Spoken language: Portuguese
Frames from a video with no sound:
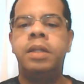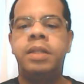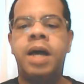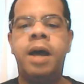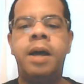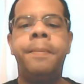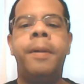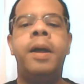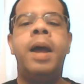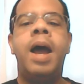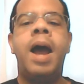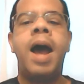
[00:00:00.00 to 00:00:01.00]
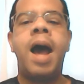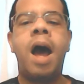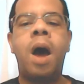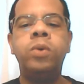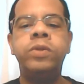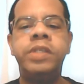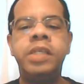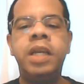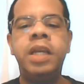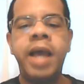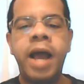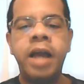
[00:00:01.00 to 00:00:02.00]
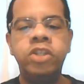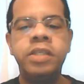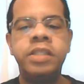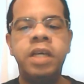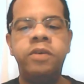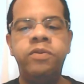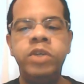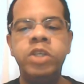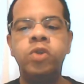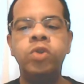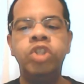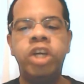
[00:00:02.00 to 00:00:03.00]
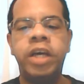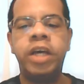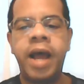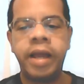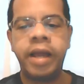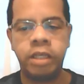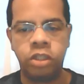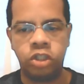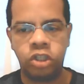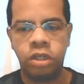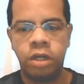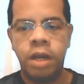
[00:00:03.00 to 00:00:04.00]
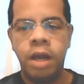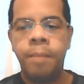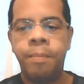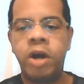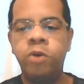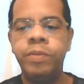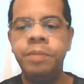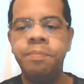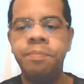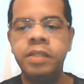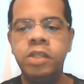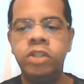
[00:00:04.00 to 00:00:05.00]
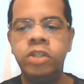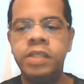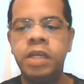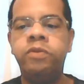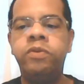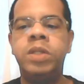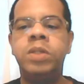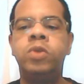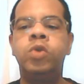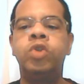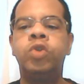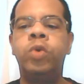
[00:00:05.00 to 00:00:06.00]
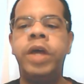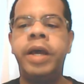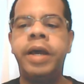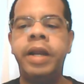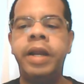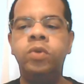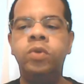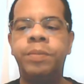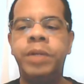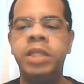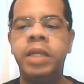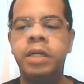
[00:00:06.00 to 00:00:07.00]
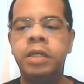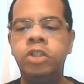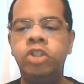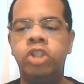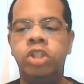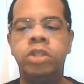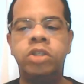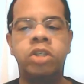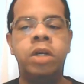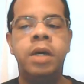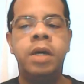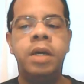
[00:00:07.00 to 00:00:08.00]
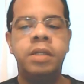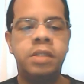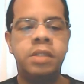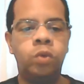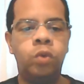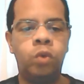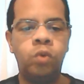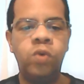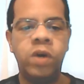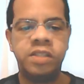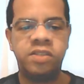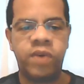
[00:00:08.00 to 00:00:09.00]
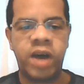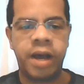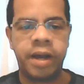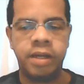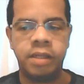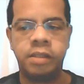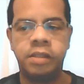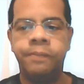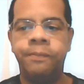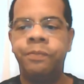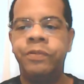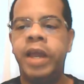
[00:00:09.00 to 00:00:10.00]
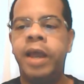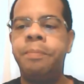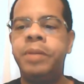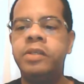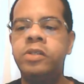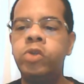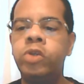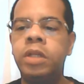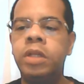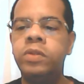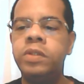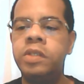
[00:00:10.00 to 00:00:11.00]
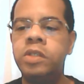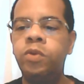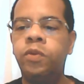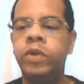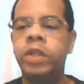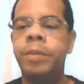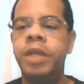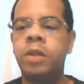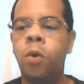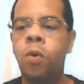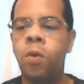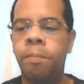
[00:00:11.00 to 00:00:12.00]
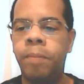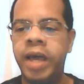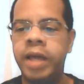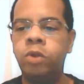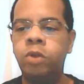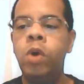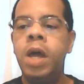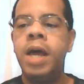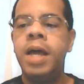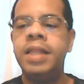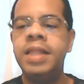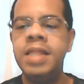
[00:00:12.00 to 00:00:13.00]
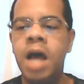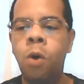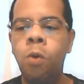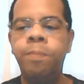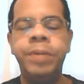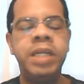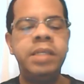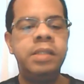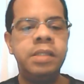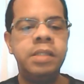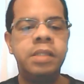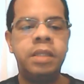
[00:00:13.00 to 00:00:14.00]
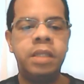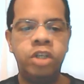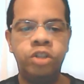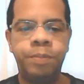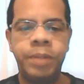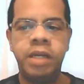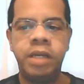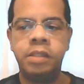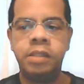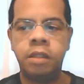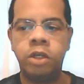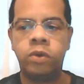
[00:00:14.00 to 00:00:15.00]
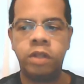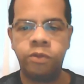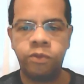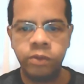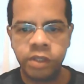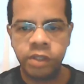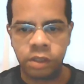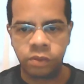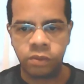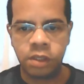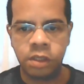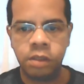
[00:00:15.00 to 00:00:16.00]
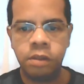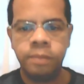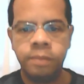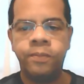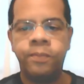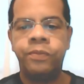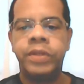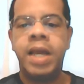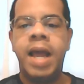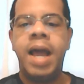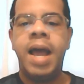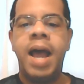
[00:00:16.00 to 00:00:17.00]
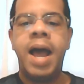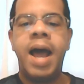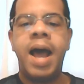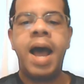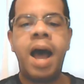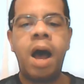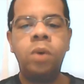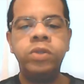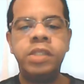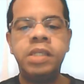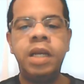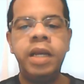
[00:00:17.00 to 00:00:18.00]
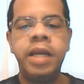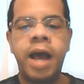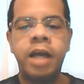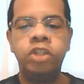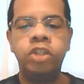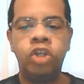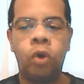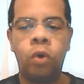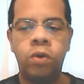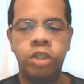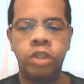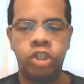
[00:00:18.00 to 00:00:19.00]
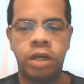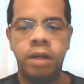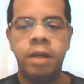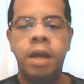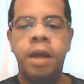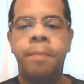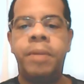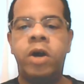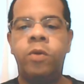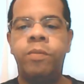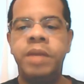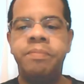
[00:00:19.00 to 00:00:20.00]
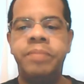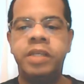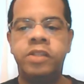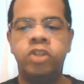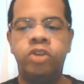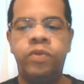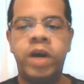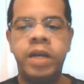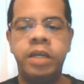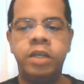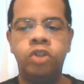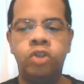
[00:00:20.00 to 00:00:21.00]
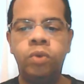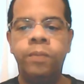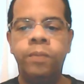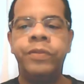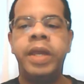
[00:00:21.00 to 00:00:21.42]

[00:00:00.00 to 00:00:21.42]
Tá? Auxiliar de serviços gerais para uma empresa de serviços no Recreio dos Bandeirantes. São duas vagas. É preciso ter o ensino fundamental completo, não precisa ter experiência anterior na função. Hã? Auxiliar de loja para uma empresa de varejo